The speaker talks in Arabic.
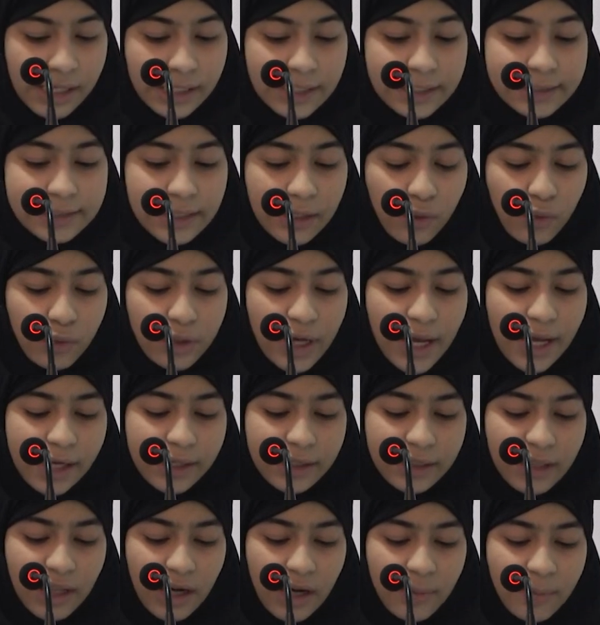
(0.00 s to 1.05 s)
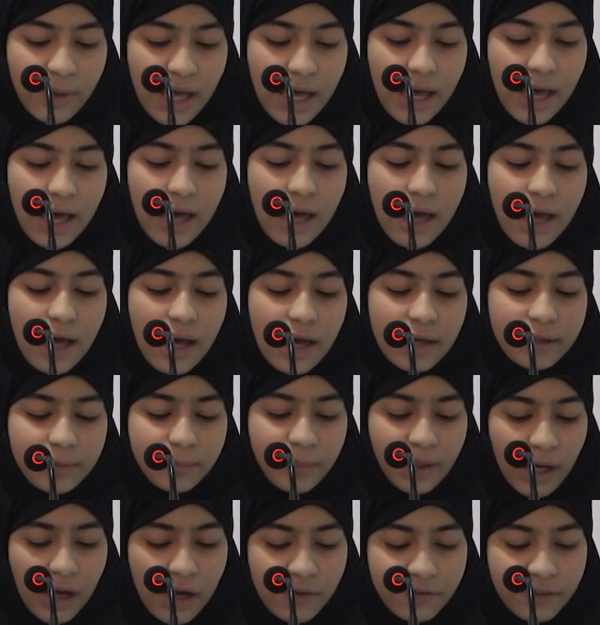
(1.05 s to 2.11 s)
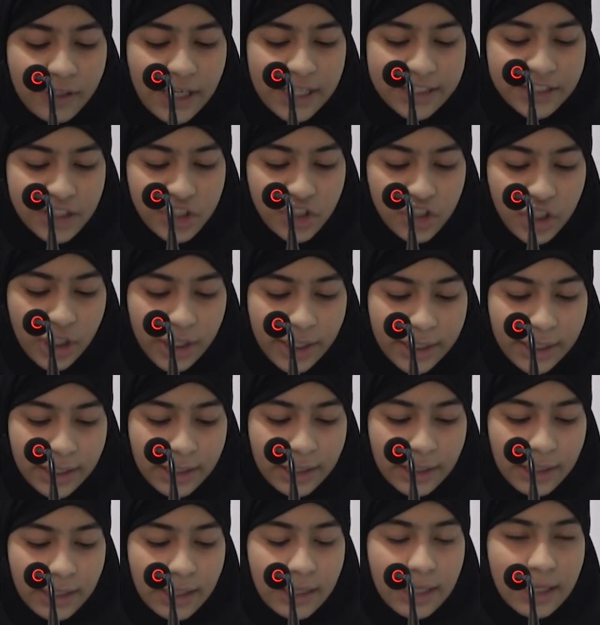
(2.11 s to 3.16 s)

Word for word: لتكون أكثر بهاء بقافلة شعري